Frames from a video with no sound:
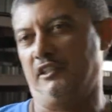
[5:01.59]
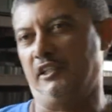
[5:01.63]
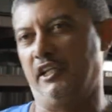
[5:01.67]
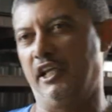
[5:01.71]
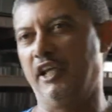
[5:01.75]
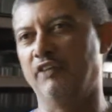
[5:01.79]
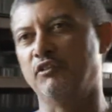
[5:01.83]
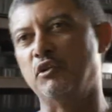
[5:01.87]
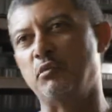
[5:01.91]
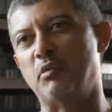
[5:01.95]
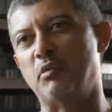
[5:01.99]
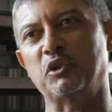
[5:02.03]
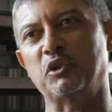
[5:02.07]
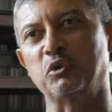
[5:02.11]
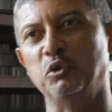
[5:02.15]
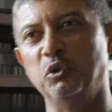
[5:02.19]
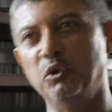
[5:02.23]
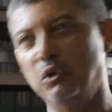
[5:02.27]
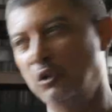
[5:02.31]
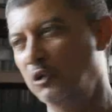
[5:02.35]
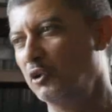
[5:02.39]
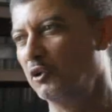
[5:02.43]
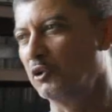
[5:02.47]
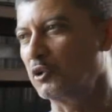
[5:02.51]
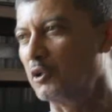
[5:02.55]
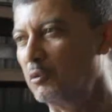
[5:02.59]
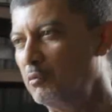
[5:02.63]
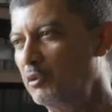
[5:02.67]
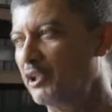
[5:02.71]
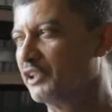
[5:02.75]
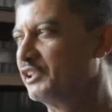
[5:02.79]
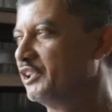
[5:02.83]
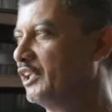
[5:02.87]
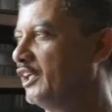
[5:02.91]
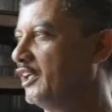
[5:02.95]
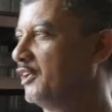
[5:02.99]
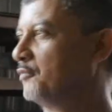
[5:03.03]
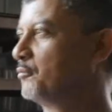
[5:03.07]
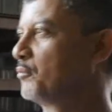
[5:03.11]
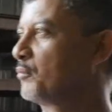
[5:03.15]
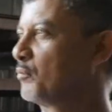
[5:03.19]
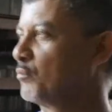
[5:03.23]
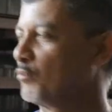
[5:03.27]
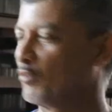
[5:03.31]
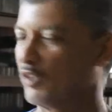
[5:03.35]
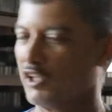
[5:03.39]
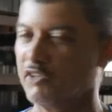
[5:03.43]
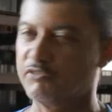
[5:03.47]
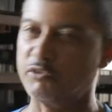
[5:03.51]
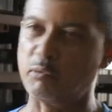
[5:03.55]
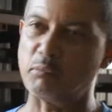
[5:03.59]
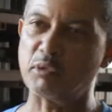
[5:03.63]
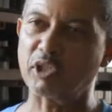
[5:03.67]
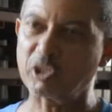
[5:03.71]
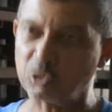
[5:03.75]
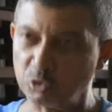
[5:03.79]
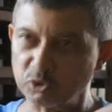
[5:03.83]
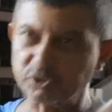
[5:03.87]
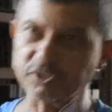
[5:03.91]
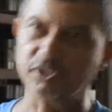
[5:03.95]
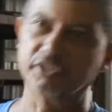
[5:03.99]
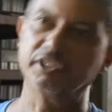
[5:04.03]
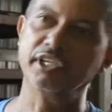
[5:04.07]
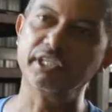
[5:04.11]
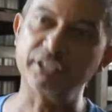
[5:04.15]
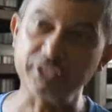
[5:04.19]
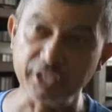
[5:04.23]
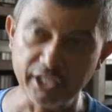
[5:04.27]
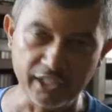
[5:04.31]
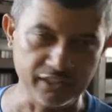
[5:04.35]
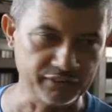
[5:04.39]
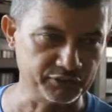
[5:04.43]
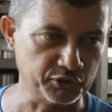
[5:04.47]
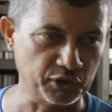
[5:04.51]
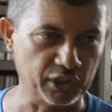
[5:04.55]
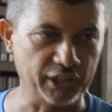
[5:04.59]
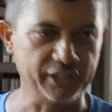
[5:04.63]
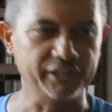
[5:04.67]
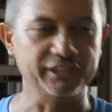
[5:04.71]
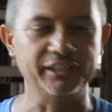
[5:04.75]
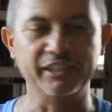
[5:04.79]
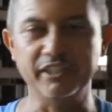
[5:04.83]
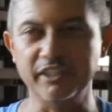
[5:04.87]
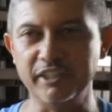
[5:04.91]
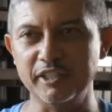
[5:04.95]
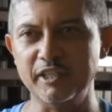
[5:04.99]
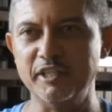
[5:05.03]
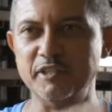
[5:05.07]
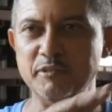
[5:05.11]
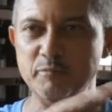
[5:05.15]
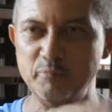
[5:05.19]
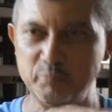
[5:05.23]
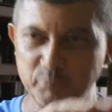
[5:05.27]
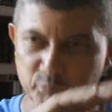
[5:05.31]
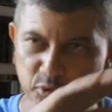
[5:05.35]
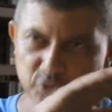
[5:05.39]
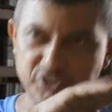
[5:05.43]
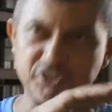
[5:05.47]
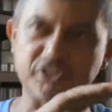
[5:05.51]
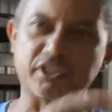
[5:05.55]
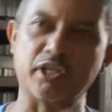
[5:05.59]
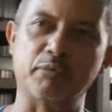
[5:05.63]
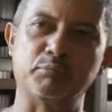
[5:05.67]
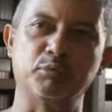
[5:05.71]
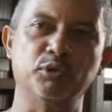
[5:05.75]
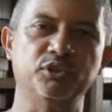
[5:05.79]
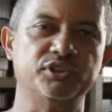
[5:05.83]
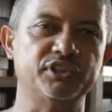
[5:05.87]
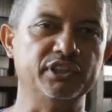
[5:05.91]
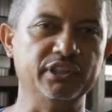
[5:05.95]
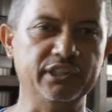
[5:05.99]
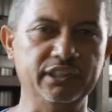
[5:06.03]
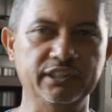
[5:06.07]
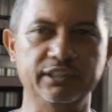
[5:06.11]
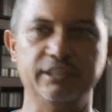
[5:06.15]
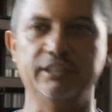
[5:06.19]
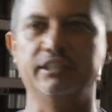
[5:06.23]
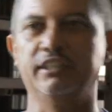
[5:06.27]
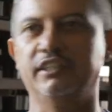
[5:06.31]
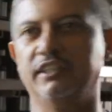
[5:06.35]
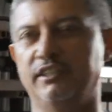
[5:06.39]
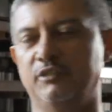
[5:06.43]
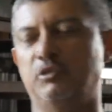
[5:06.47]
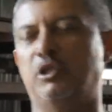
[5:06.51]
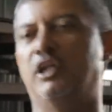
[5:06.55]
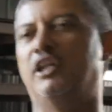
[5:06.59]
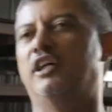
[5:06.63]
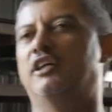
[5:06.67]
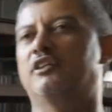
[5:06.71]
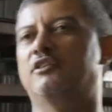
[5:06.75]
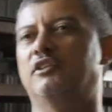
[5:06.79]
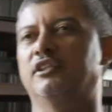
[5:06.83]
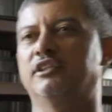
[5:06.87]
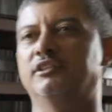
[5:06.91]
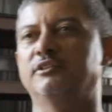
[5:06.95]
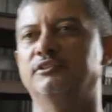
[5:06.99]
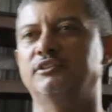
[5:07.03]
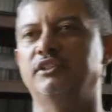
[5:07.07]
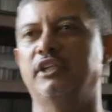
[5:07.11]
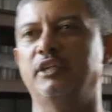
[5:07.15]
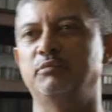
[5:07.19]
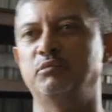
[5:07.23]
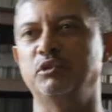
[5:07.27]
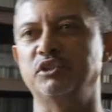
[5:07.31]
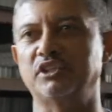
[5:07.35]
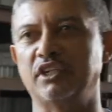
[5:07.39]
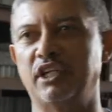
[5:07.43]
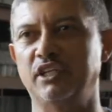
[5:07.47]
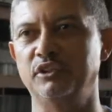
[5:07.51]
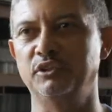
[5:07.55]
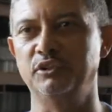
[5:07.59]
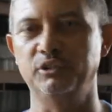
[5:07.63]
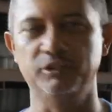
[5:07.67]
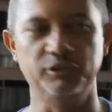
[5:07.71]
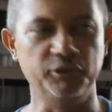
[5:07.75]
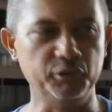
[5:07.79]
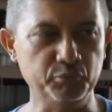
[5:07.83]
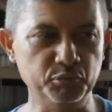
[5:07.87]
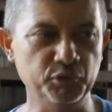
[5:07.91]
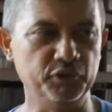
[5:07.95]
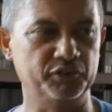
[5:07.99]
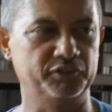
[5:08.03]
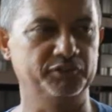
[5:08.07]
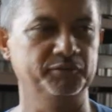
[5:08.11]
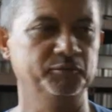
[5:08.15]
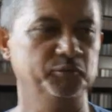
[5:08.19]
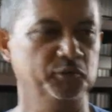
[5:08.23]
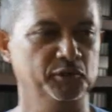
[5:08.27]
Et il ne trop, comment dire, il faut pas trop s'endetter, il faut aller petit à petit et voilà quoi. C'est un peu ça le, but.